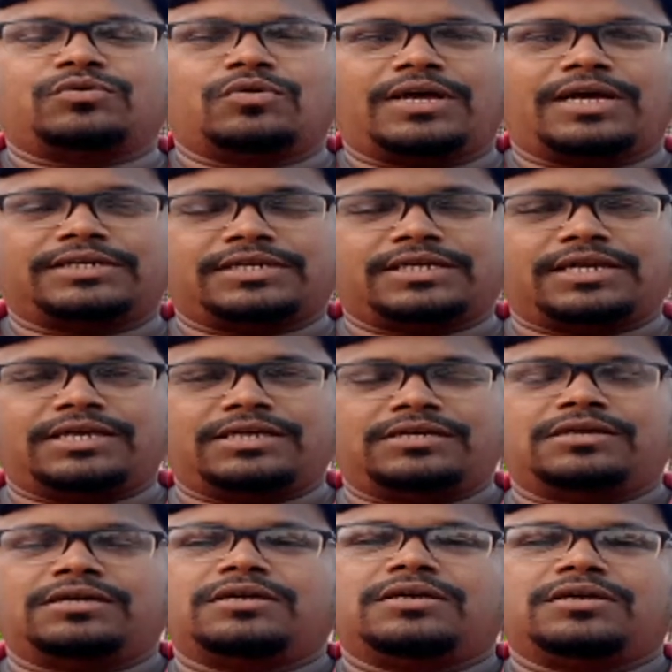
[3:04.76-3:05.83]
তো সেই
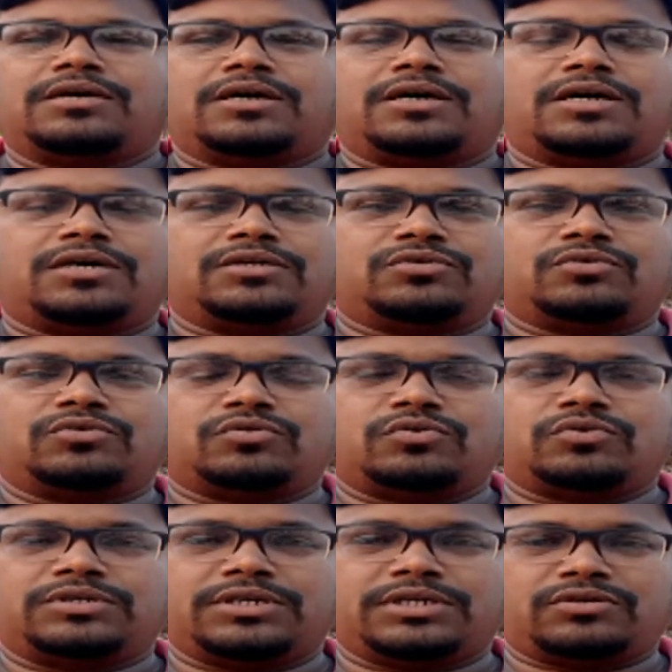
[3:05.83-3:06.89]
গাছগুলোই আজকের এই
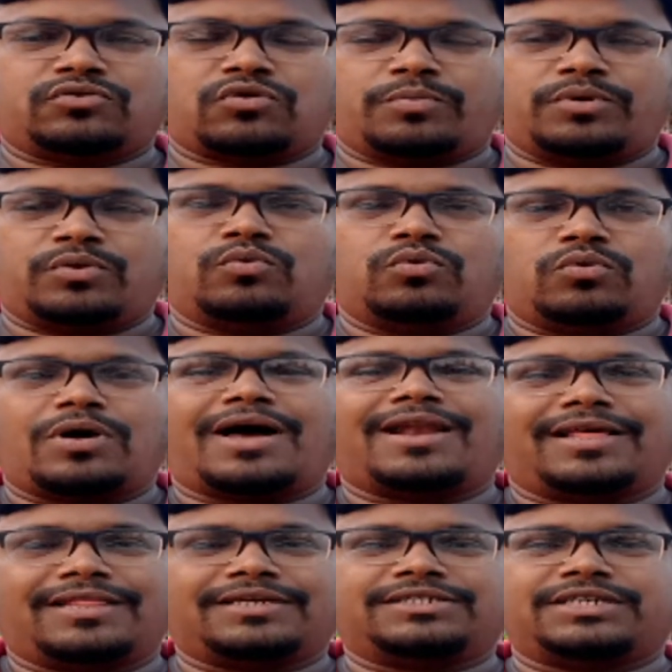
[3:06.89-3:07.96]
ছোট ছোট যে
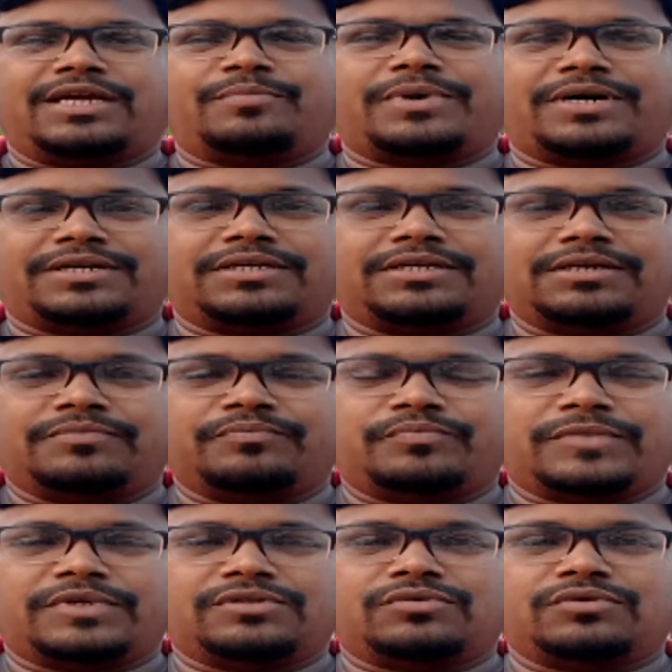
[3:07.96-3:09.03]
টবের অন্য আলাদা
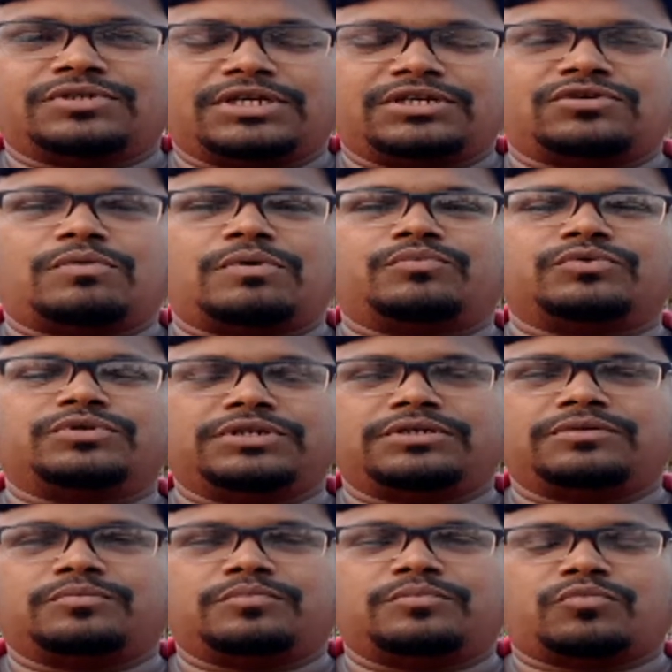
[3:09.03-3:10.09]
শেপ আর কি তো
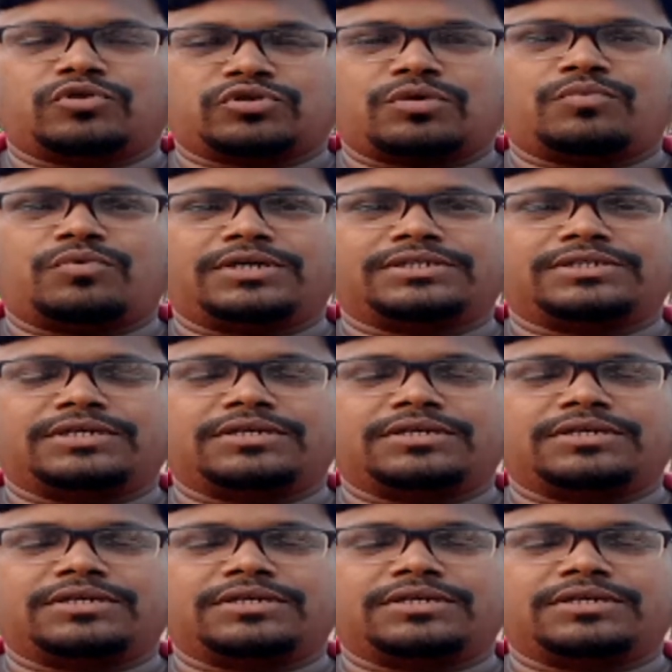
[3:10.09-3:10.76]
সেই সবে বসি